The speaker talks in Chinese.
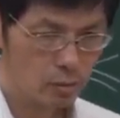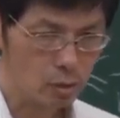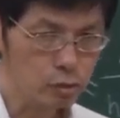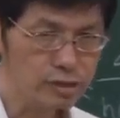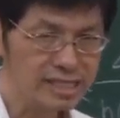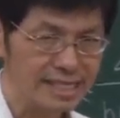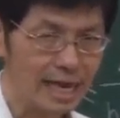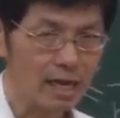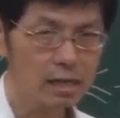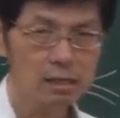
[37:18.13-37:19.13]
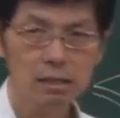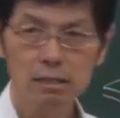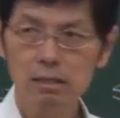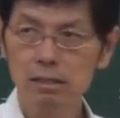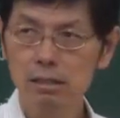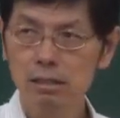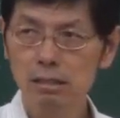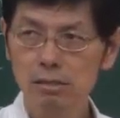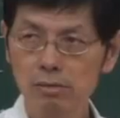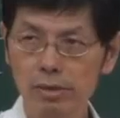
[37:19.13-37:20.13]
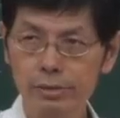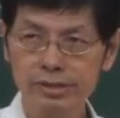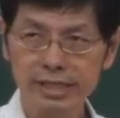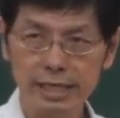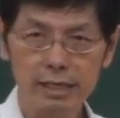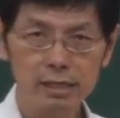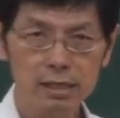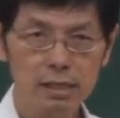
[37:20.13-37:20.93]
我预期啊，我预期